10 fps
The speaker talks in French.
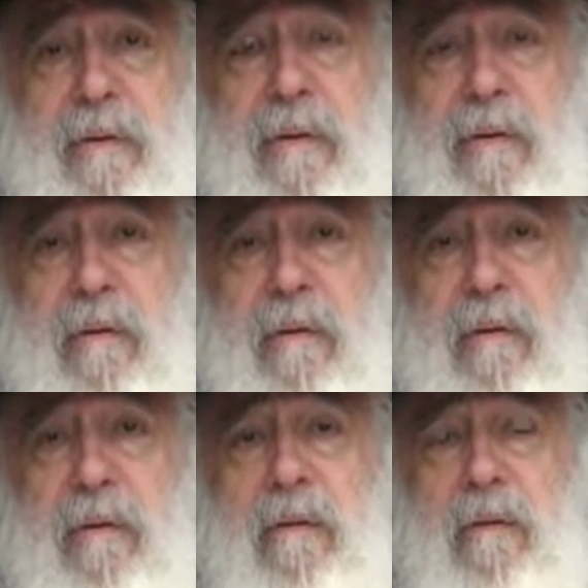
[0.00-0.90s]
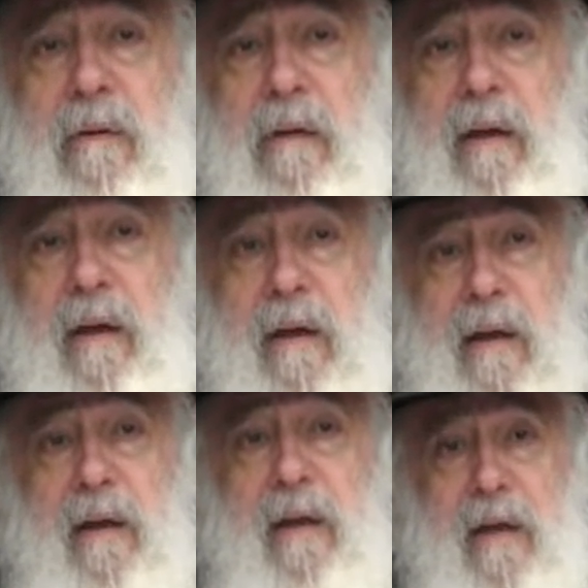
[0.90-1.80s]
dedans.
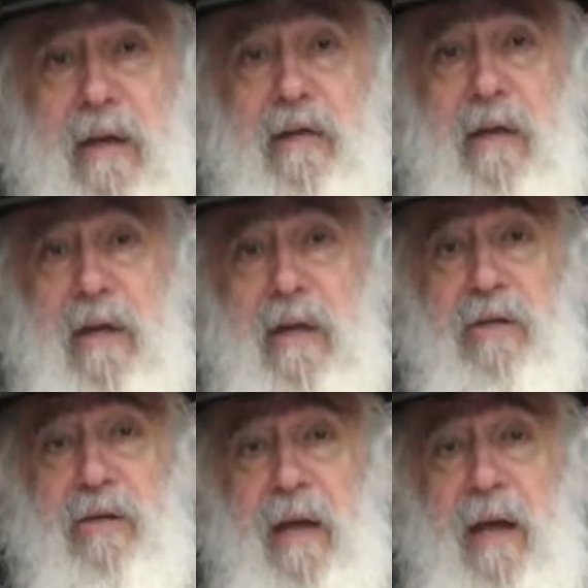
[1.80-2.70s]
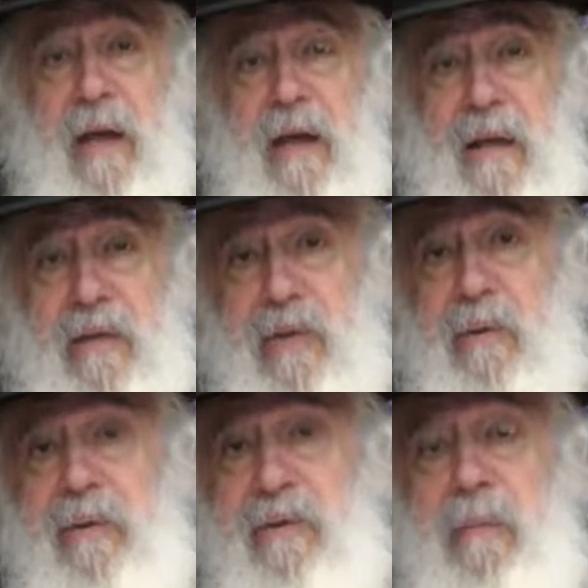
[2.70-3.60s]
Et les,
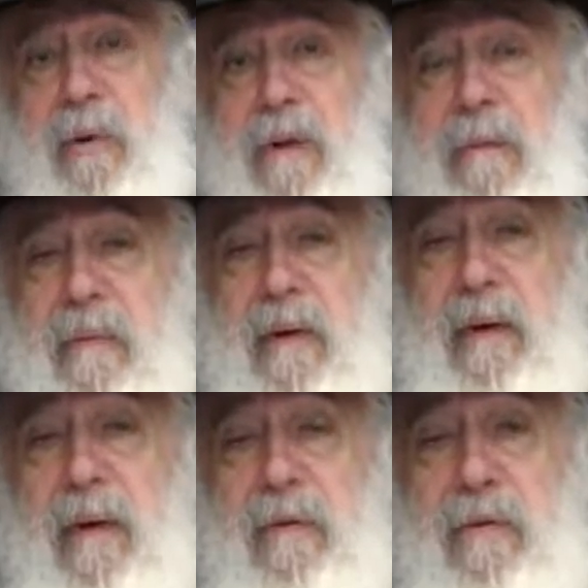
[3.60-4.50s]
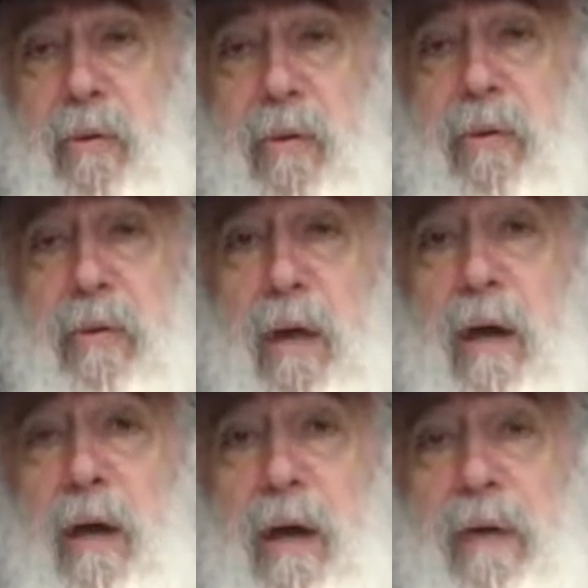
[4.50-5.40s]
Chinois, ils ont un problème. ils ont cru,
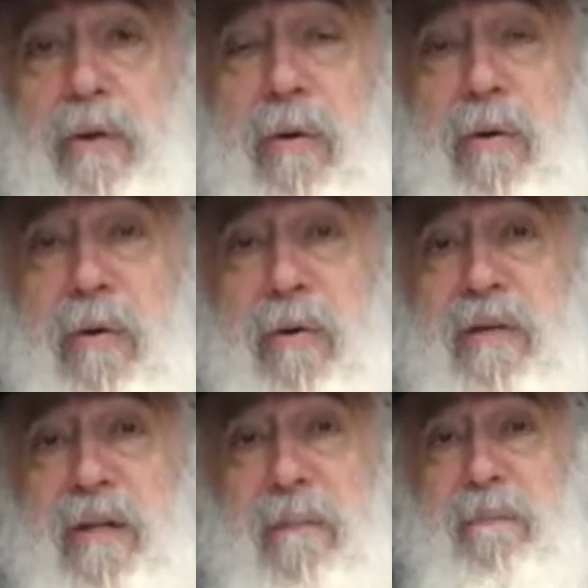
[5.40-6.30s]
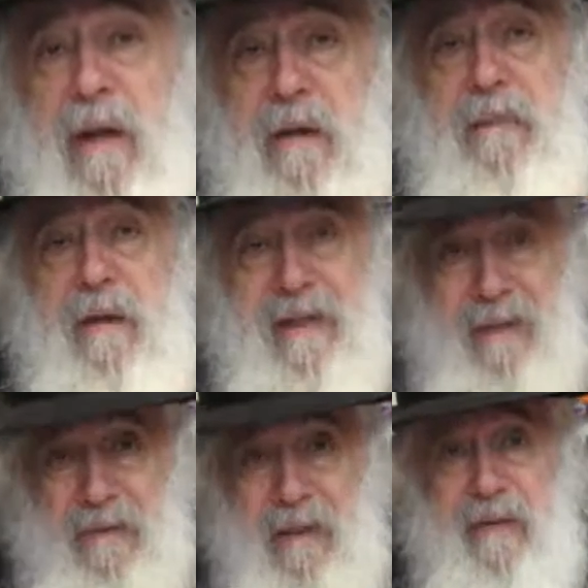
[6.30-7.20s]
ils ont cru que c'était des belles villes,
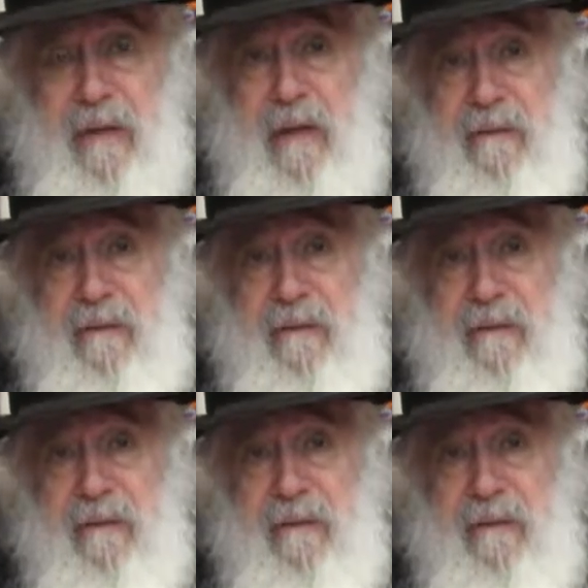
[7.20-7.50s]
des, villes, des